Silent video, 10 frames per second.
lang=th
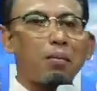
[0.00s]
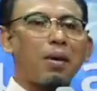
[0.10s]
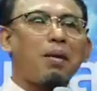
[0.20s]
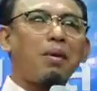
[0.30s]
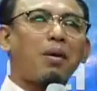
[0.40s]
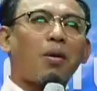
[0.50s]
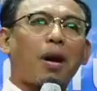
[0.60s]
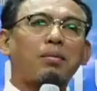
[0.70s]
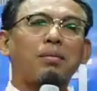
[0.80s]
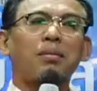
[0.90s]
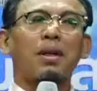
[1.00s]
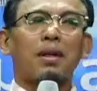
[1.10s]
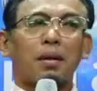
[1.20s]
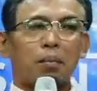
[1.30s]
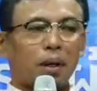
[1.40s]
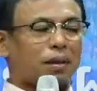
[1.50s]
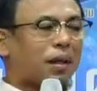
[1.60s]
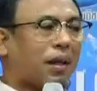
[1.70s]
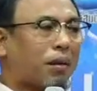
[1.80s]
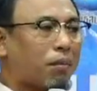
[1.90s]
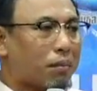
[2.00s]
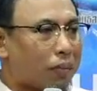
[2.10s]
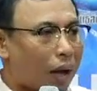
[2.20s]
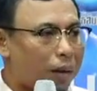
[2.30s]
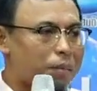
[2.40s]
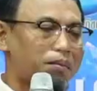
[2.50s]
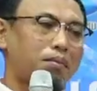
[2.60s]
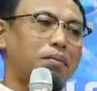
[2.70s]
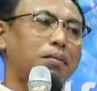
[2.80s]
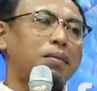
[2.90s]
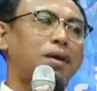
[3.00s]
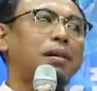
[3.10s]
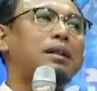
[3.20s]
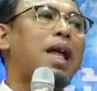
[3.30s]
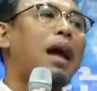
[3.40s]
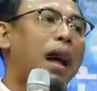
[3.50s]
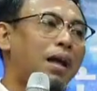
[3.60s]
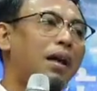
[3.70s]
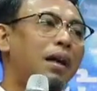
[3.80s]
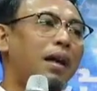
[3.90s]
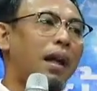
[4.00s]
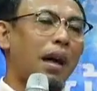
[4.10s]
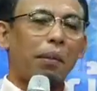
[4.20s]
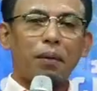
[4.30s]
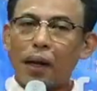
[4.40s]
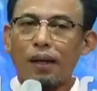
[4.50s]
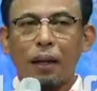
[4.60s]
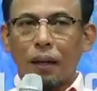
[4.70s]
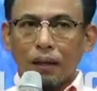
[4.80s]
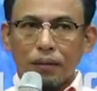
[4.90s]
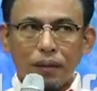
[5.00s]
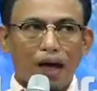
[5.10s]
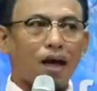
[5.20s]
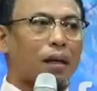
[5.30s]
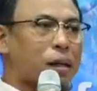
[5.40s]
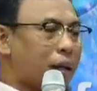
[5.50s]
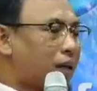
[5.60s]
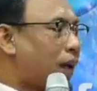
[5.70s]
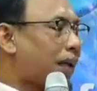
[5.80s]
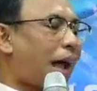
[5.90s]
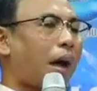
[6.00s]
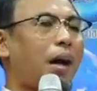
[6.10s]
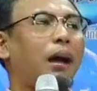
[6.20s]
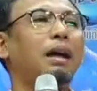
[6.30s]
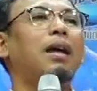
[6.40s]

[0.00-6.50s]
ไม่มีความบันเทิงระเริงใจอะไรเลยนะครับเพราะฉะนั้นสร้างสิ่งต่างๆให้